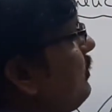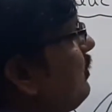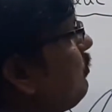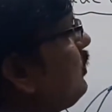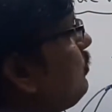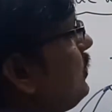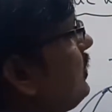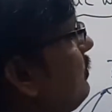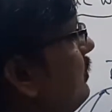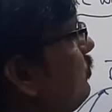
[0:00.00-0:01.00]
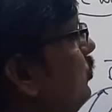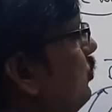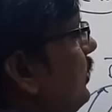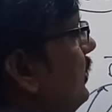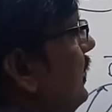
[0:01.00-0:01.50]
మనం మొట్టమొదట మనము
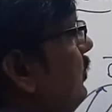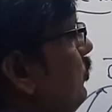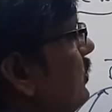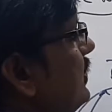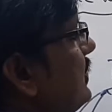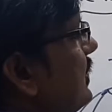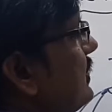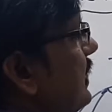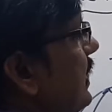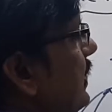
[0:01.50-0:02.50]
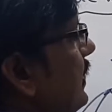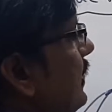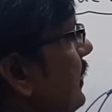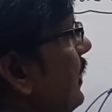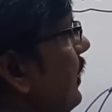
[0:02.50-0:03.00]
దేని గురించి డిస్కస్ చేయాలి
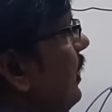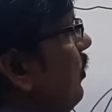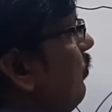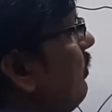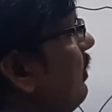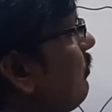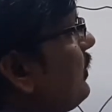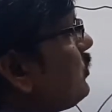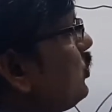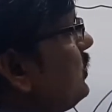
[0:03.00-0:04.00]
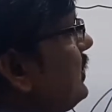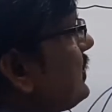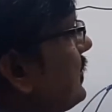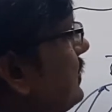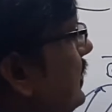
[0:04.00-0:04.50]
వేవ్ ఆప్టిక్స్ గురించి
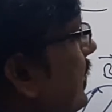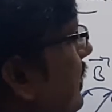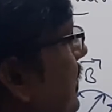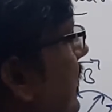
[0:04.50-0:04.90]
డిస్కస్ చేయాలి